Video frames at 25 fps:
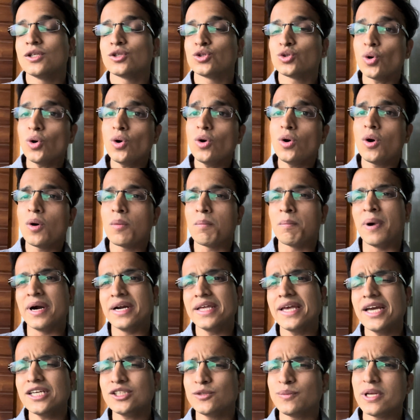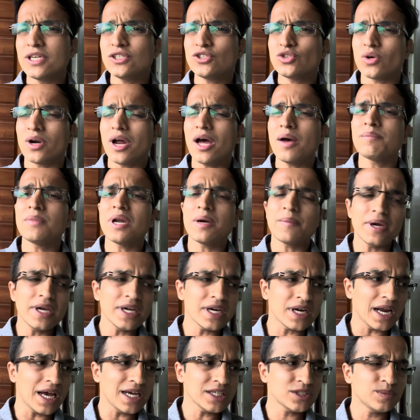तो बढ़िया एक्सपीरियंस तो रहा अपना भाई
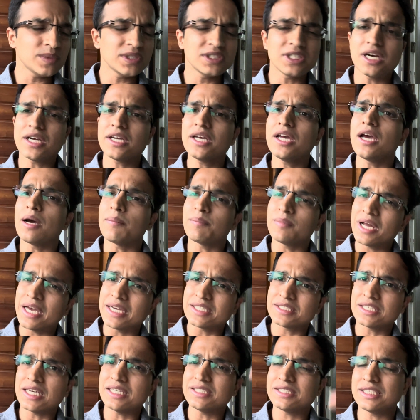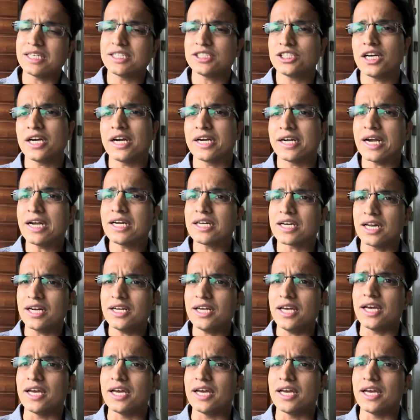क्लास में जाके अपना एक्सरसाइज सेशन अटेंड करके